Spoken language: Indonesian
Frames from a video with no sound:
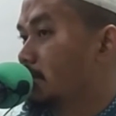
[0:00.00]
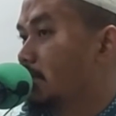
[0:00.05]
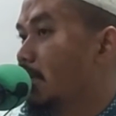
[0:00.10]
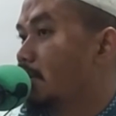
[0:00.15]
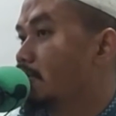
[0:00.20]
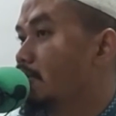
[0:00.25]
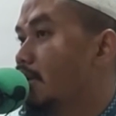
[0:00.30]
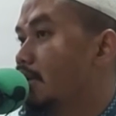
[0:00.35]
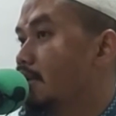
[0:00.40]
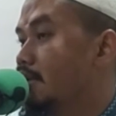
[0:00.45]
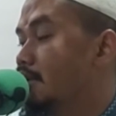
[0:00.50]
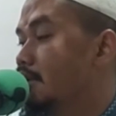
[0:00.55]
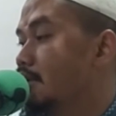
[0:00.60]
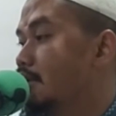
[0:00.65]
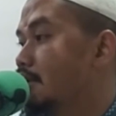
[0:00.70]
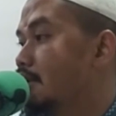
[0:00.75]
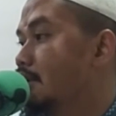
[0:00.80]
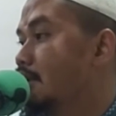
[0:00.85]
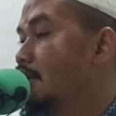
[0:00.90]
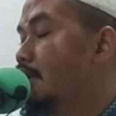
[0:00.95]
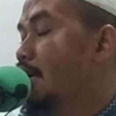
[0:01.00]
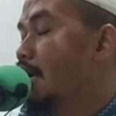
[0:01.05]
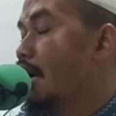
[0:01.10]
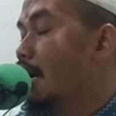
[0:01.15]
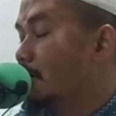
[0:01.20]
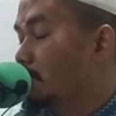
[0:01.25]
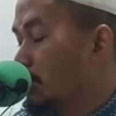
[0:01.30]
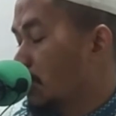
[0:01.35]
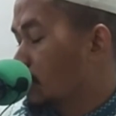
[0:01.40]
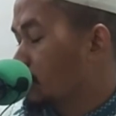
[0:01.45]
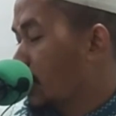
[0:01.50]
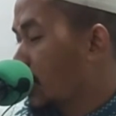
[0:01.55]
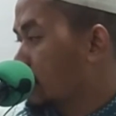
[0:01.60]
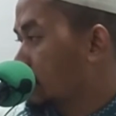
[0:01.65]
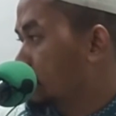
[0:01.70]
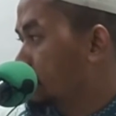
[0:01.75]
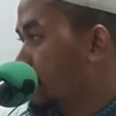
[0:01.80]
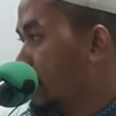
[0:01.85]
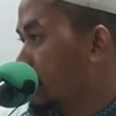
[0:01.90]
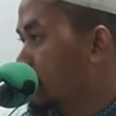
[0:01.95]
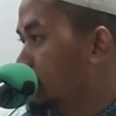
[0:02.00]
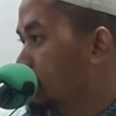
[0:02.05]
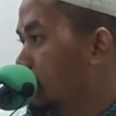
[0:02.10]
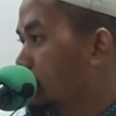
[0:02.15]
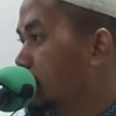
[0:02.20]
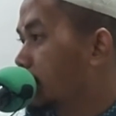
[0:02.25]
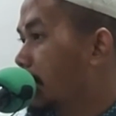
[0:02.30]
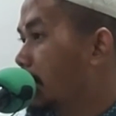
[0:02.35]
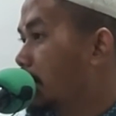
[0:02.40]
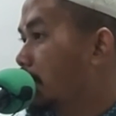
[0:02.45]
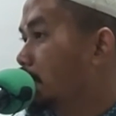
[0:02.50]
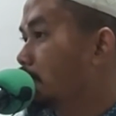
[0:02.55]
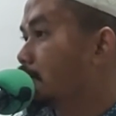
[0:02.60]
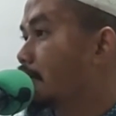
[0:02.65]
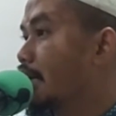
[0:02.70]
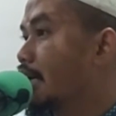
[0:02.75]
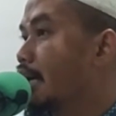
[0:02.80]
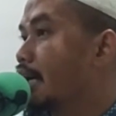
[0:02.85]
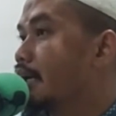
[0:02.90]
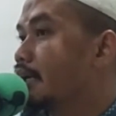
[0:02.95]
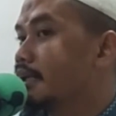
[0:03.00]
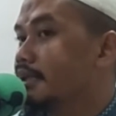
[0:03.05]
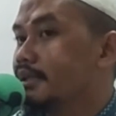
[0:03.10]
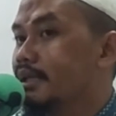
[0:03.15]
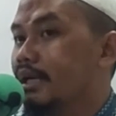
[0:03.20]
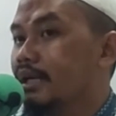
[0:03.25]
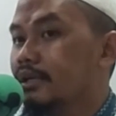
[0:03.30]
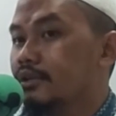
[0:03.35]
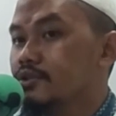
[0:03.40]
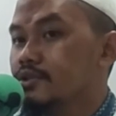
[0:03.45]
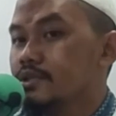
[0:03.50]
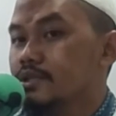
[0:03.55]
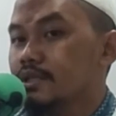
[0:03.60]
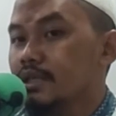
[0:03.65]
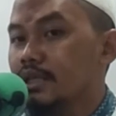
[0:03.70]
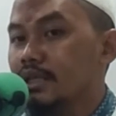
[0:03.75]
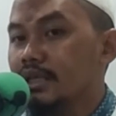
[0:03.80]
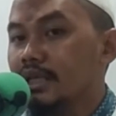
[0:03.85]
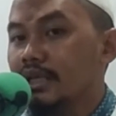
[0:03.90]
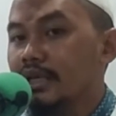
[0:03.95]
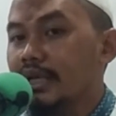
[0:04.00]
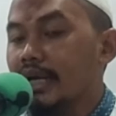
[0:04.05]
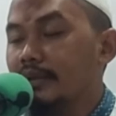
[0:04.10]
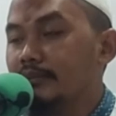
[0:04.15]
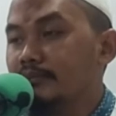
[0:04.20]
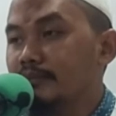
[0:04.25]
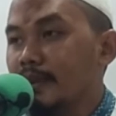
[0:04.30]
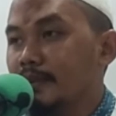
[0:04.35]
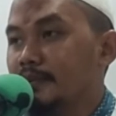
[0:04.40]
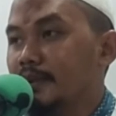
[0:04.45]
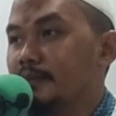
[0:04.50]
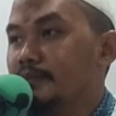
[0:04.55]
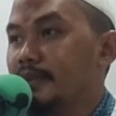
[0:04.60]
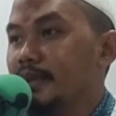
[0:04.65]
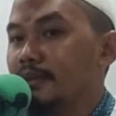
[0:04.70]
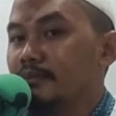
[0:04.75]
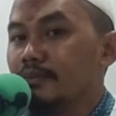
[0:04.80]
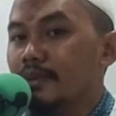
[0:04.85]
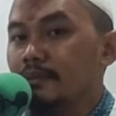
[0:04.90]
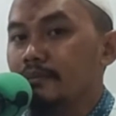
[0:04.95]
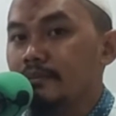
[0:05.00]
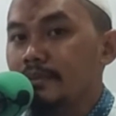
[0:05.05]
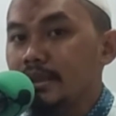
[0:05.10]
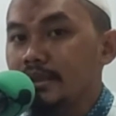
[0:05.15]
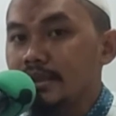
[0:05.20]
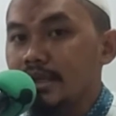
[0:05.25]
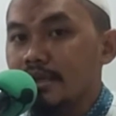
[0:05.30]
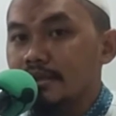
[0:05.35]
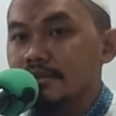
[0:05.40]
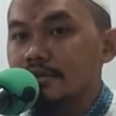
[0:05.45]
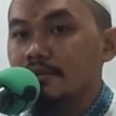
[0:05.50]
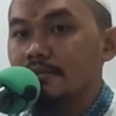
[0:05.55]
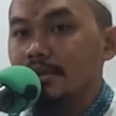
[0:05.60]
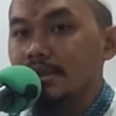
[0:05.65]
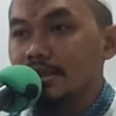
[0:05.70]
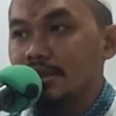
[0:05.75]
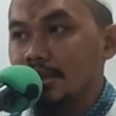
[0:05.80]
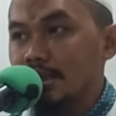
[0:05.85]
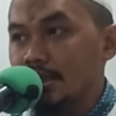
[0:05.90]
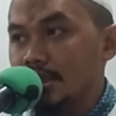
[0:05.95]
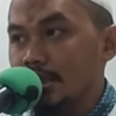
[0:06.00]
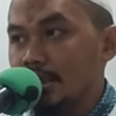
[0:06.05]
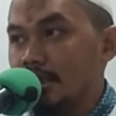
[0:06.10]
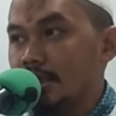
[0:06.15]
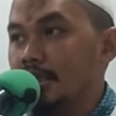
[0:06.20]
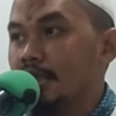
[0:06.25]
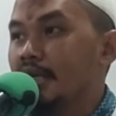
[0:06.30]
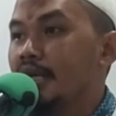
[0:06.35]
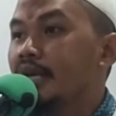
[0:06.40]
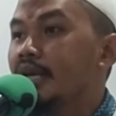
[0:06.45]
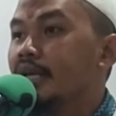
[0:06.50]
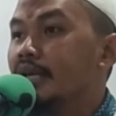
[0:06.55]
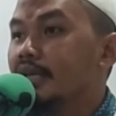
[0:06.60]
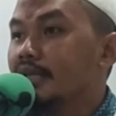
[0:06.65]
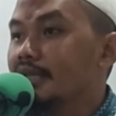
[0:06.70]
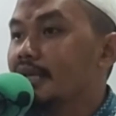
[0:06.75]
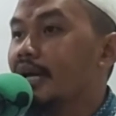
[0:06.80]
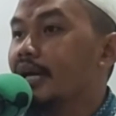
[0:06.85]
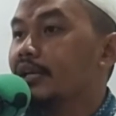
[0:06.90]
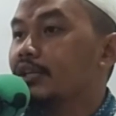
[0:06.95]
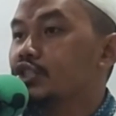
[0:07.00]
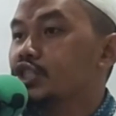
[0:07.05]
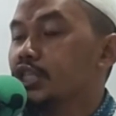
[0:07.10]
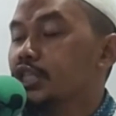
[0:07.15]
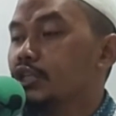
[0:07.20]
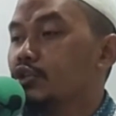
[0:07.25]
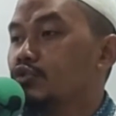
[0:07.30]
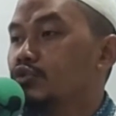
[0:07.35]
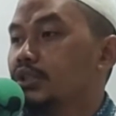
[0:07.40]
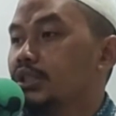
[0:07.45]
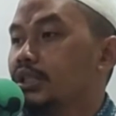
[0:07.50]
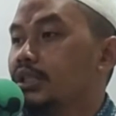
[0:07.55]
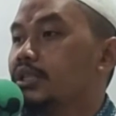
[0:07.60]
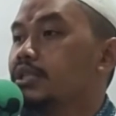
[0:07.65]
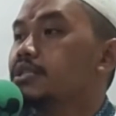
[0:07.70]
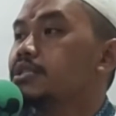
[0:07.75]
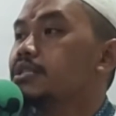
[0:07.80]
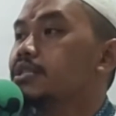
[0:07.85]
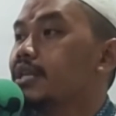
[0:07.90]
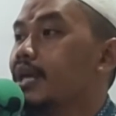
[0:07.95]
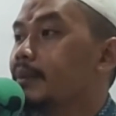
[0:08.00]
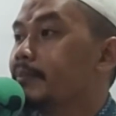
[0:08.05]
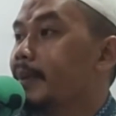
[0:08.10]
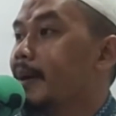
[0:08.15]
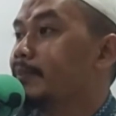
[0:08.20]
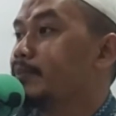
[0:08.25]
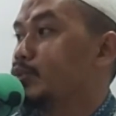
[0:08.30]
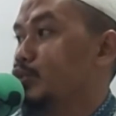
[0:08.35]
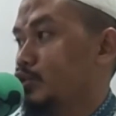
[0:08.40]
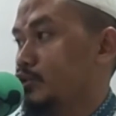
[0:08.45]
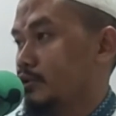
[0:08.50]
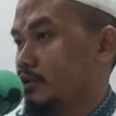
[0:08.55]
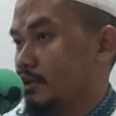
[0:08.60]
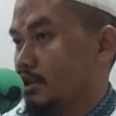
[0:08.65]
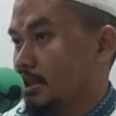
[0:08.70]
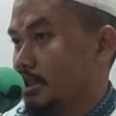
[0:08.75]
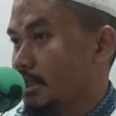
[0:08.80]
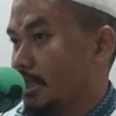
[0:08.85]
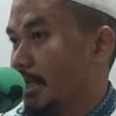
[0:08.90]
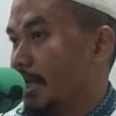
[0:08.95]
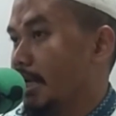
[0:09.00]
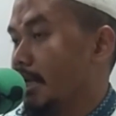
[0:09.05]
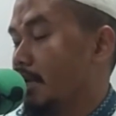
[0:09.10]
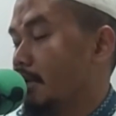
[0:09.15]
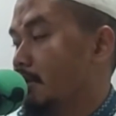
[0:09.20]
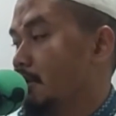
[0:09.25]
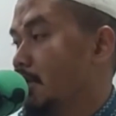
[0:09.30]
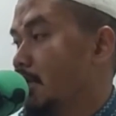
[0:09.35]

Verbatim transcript: dakwah eh, amar ma'ruf nahi mungkar maka kita harus singkirkan pemimpin-pemimpin yang seperti ini kita harus mengikuti siapapun yang